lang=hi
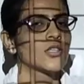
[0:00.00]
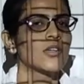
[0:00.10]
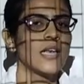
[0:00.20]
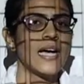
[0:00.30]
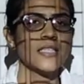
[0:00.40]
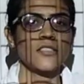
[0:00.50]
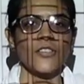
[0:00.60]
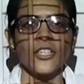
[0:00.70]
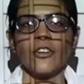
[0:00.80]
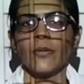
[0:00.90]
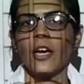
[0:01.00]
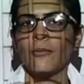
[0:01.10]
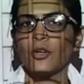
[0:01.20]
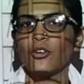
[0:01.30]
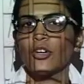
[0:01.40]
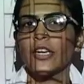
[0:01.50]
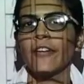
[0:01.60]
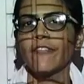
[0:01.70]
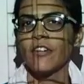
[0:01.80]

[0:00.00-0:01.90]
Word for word: तो लास्ट वीडियो में हम लोगों ने